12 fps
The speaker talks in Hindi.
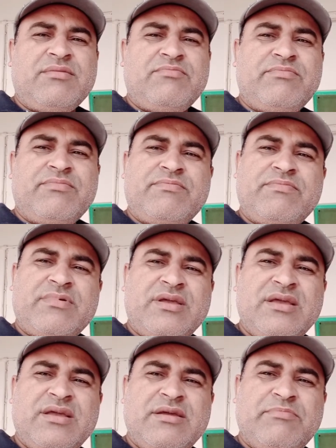
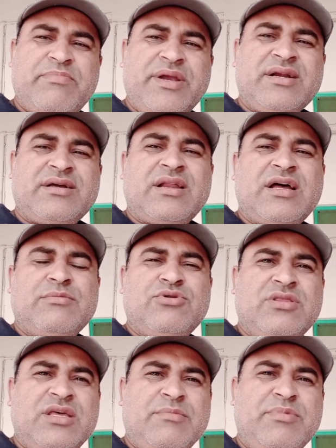इनके पेट ख़राब
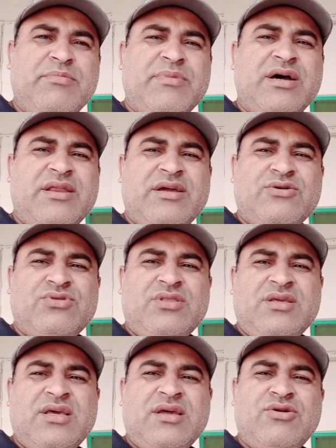होते हैं बीमारियाँ
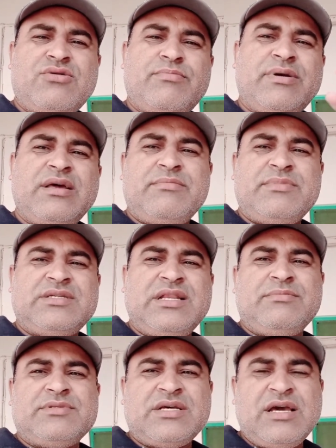होती हैं और बड़े
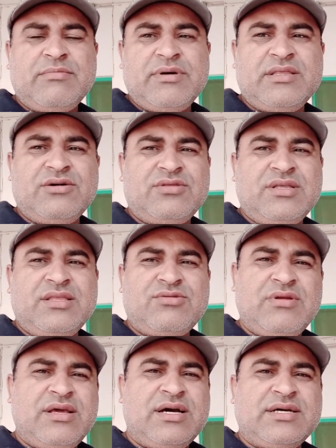मसले मसाइल पैदा होते हैं
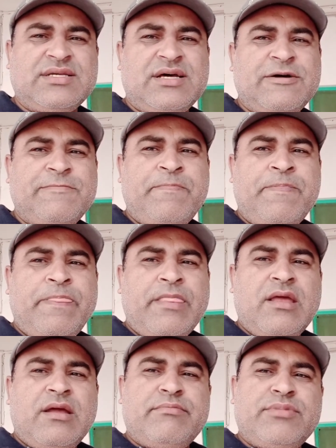तो लिहाजा
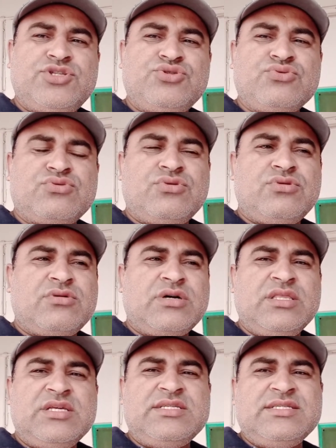बच्चों को
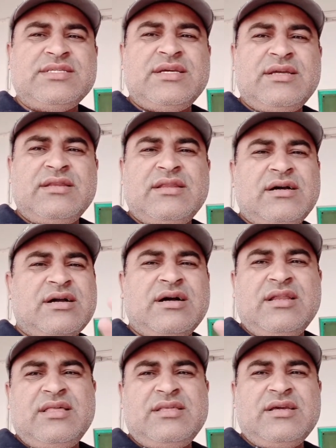गंदी चीज़ें ना
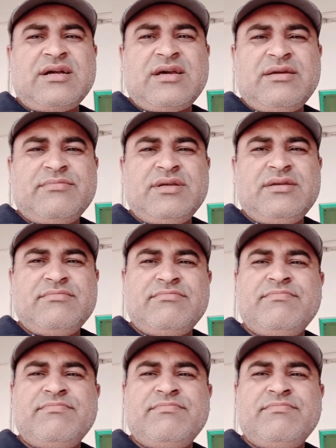खाने दिया करें भाई